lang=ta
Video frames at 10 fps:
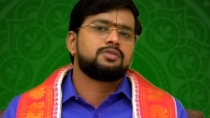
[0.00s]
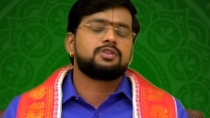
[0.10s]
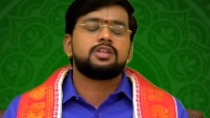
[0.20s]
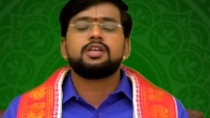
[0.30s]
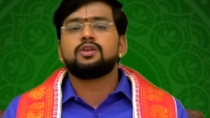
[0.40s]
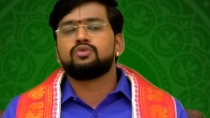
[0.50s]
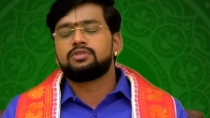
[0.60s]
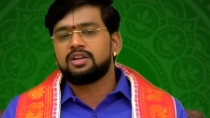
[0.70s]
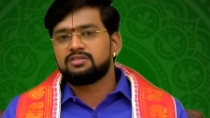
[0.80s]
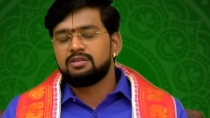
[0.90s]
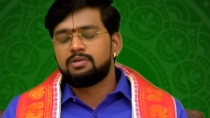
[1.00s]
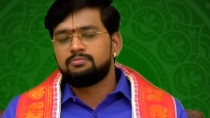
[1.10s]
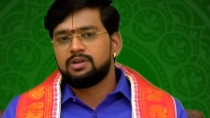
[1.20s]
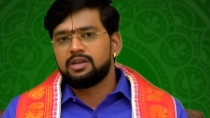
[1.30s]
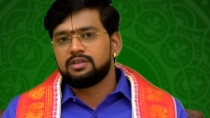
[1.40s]
ஸ்ரீருத்ர
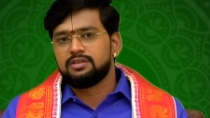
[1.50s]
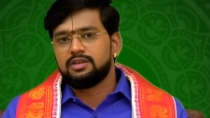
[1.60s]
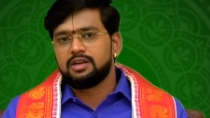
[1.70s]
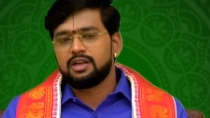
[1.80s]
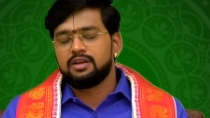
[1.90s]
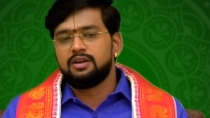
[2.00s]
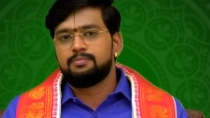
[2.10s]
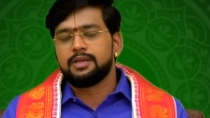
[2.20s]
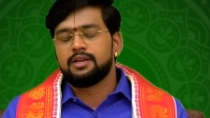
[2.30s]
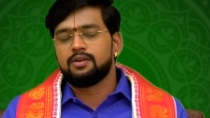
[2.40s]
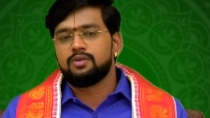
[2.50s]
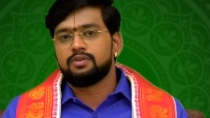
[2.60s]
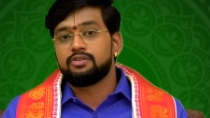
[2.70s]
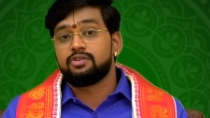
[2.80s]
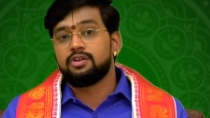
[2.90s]
ஜபம் பண்ணுறது அன்றைய நாள் பெரிய
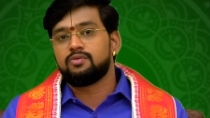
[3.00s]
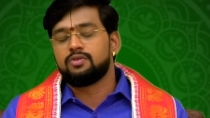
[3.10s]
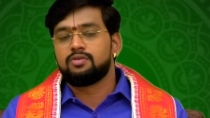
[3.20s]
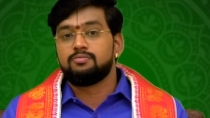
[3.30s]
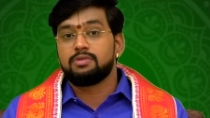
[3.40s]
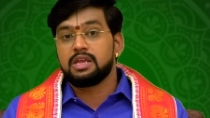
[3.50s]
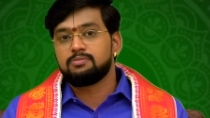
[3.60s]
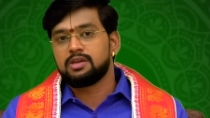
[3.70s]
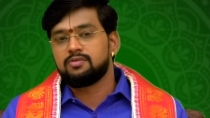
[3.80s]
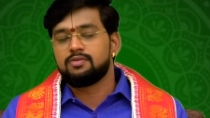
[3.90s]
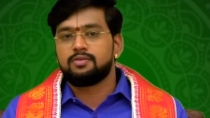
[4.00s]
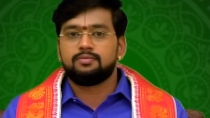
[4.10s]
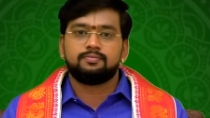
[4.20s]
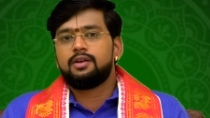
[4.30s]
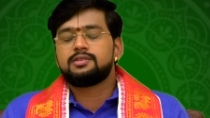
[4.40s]
அளவுக்கு வெற்றியை கொடுக்கும் மேன்மையை கொடுக்கும்